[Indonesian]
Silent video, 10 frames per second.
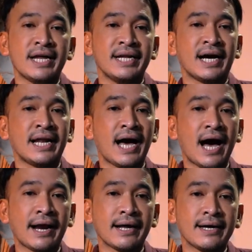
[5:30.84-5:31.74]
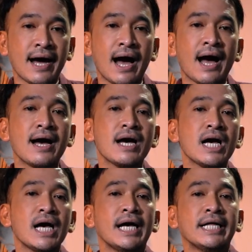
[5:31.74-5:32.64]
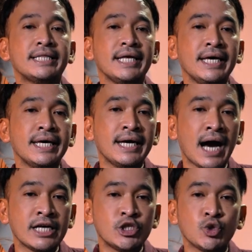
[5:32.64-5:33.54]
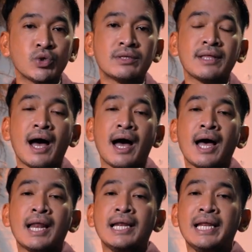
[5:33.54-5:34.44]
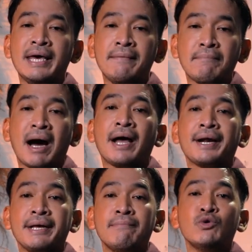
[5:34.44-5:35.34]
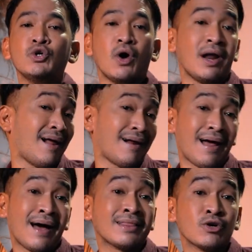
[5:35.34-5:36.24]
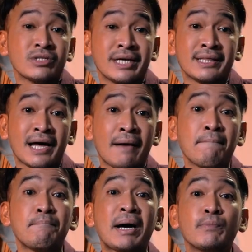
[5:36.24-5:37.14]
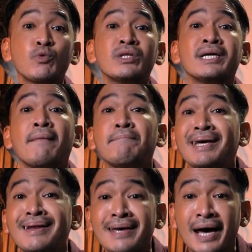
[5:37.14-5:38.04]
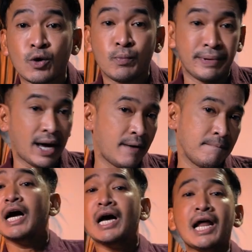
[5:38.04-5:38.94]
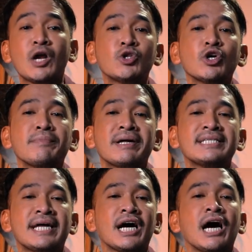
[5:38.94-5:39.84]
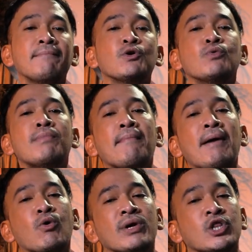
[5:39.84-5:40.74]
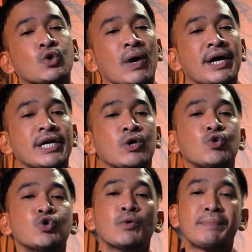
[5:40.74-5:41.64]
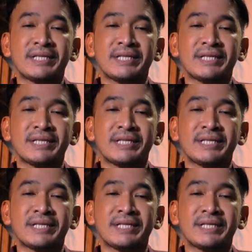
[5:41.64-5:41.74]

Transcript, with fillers: dengan harga 3 juta 5 ribu dolar atau sekitar 43 miliar rupiah. Lalu Todd merencanakan mengubah bangunan tua ini untuk